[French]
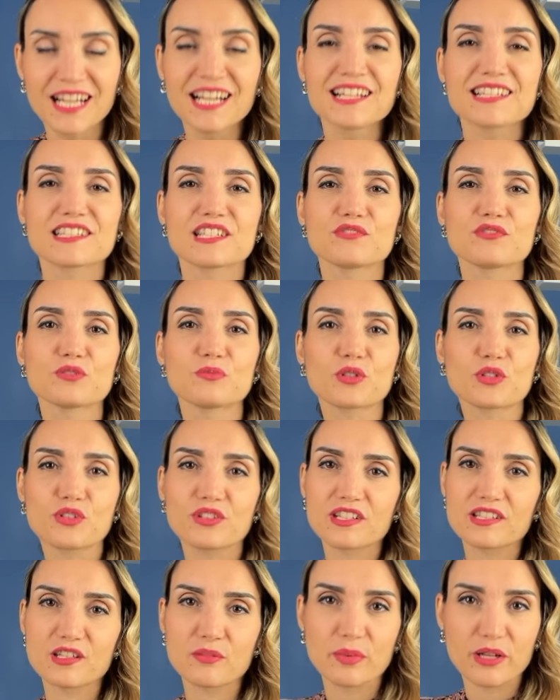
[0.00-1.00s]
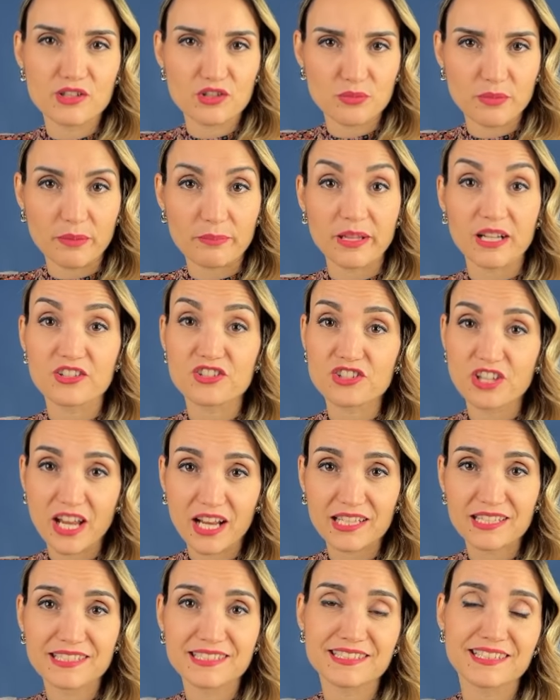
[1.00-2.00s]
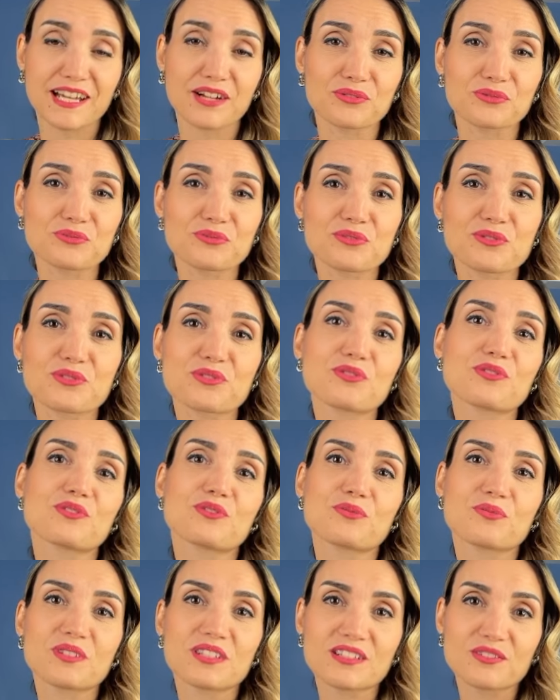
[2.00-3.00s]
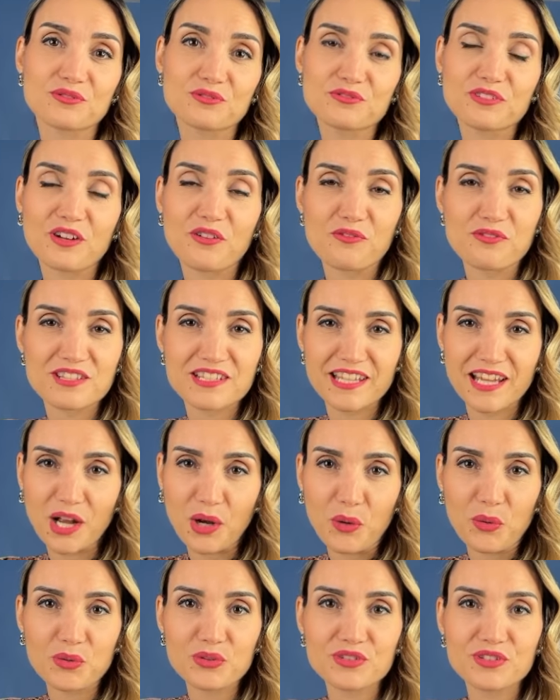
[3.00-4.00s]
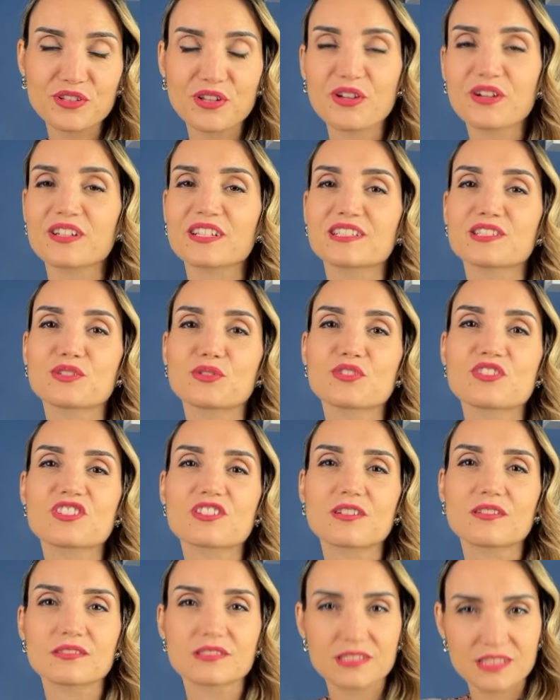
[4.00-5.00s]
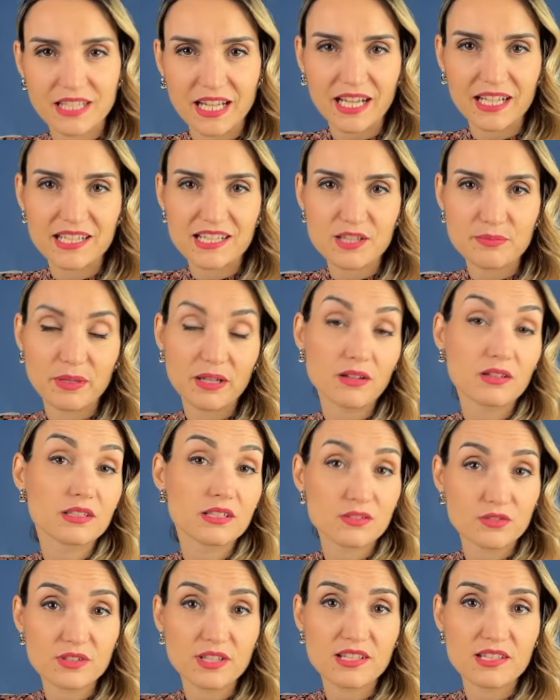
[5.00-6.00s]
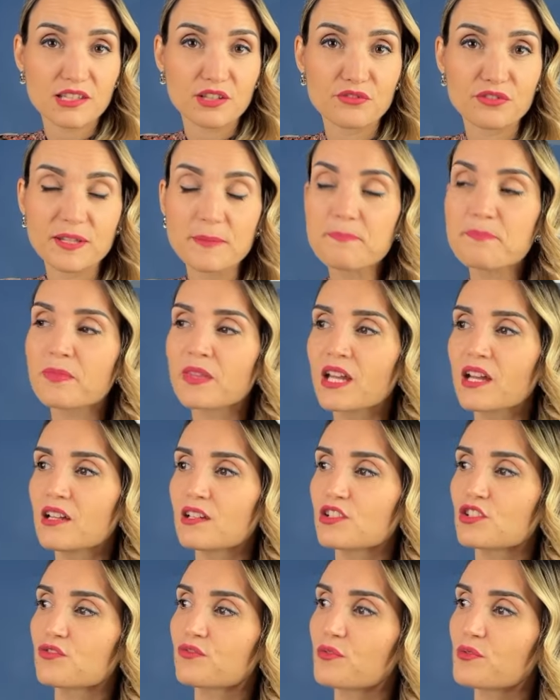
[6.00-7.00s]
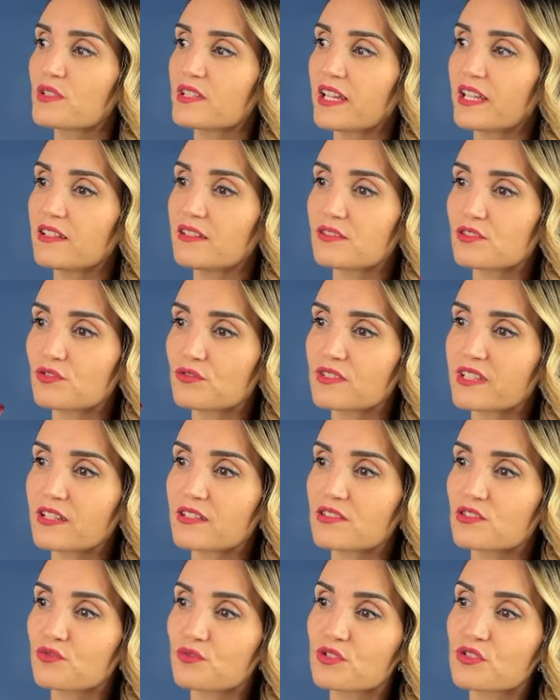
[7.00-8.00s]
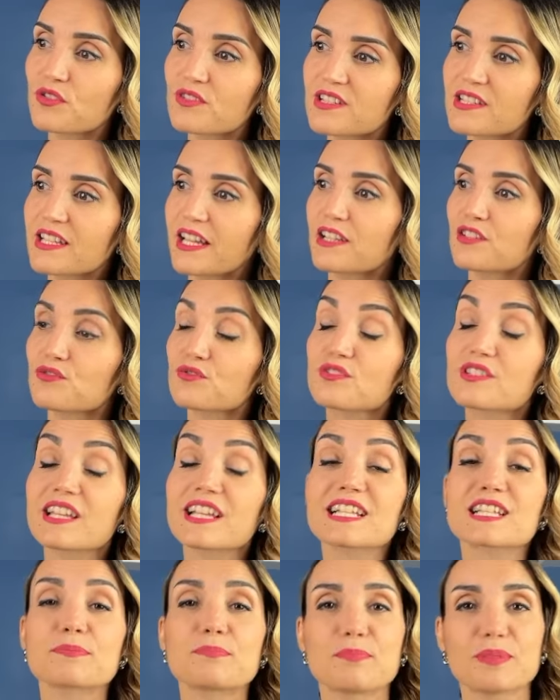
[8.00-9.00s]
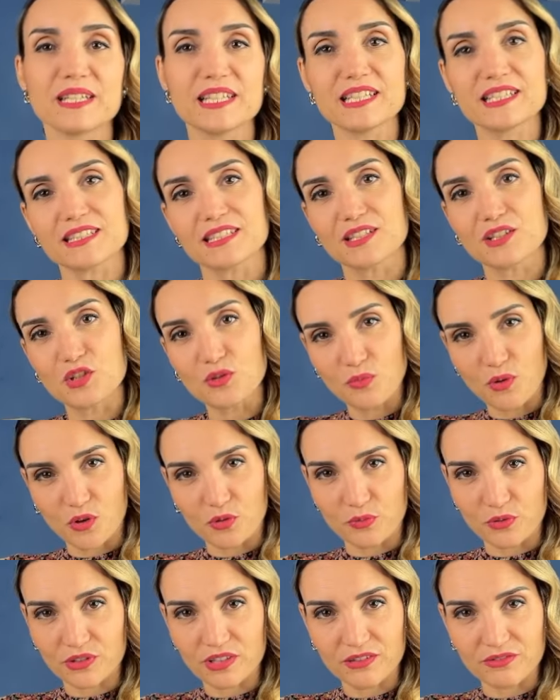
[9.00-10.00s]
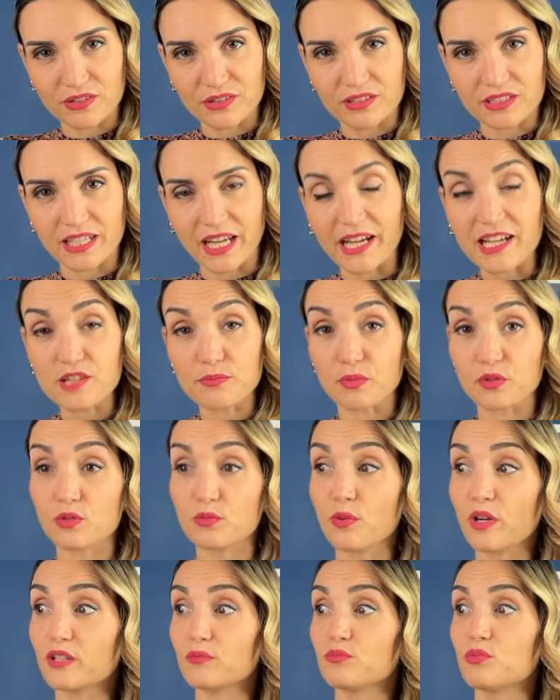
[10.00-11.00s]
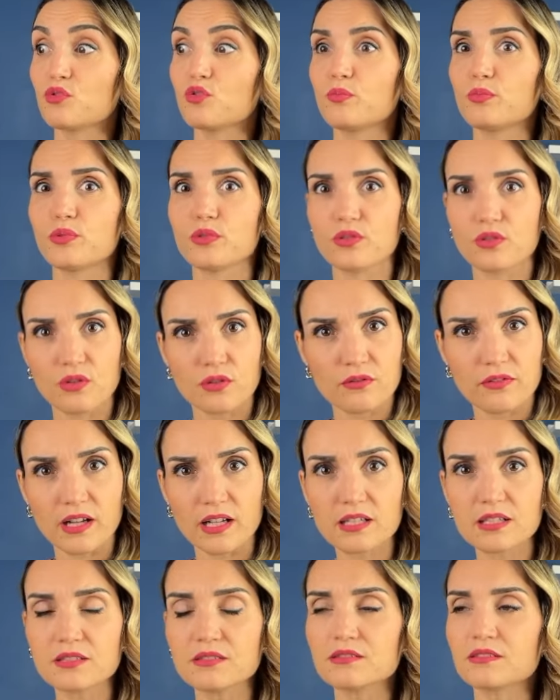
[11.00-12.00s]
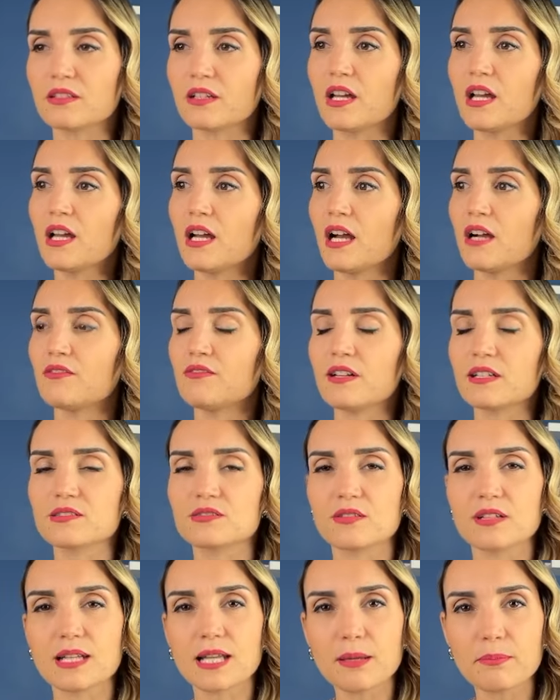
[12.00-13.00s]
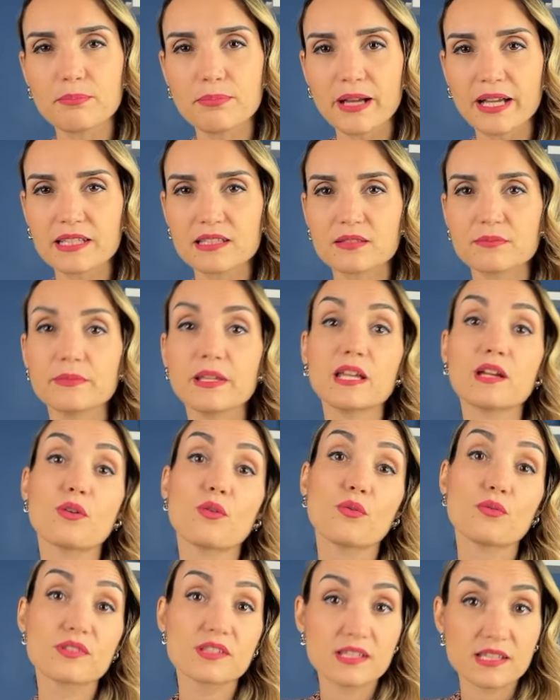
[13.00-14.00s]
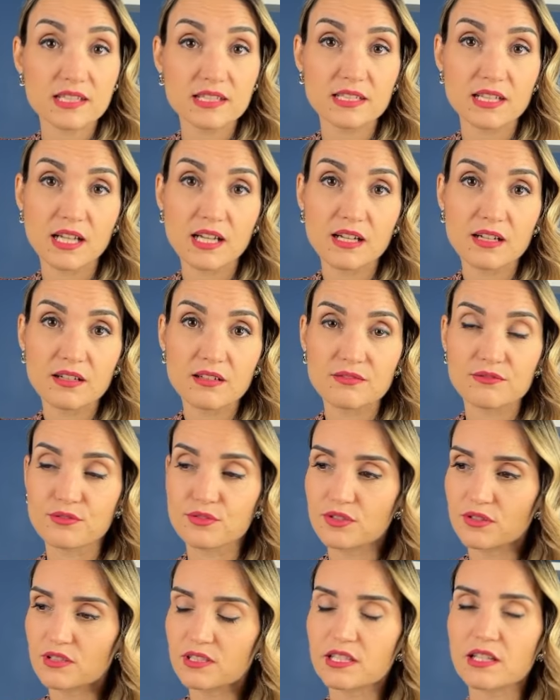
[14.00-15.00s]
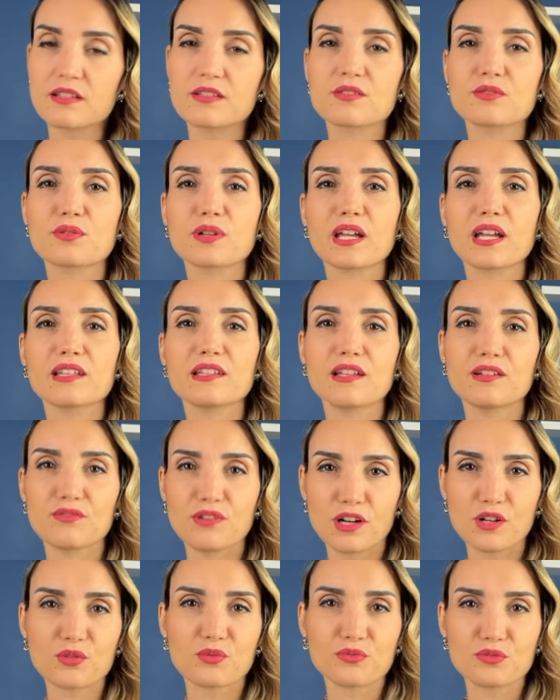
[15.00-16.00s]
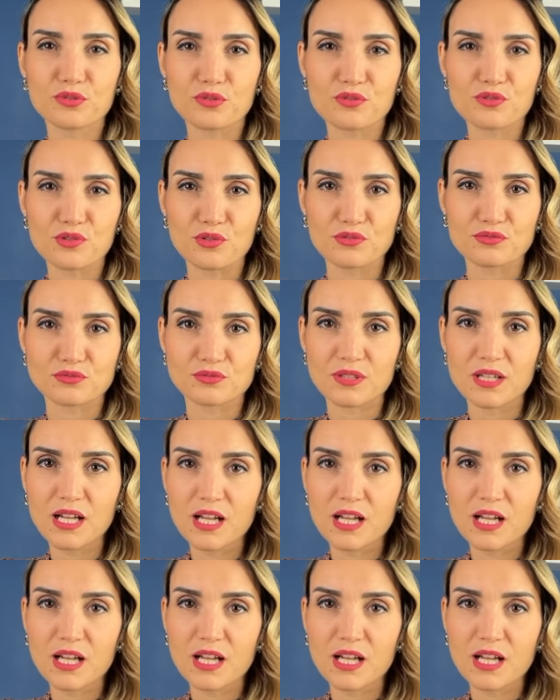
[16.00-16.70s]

Si vous ne me connaissez pas, je m'appelle Charline Caron, je suis conférencière, auteur et coach en charisme. Alors qu'est-ce que ça signifie Je vous aide, je vous, aide, je vous enseigne, je vous explique comment augmenter votre charisme, comment être beaucoup plus convaincante, avoir de l'impact, mais aussi vous sentir sereine et avoir confiance en vous.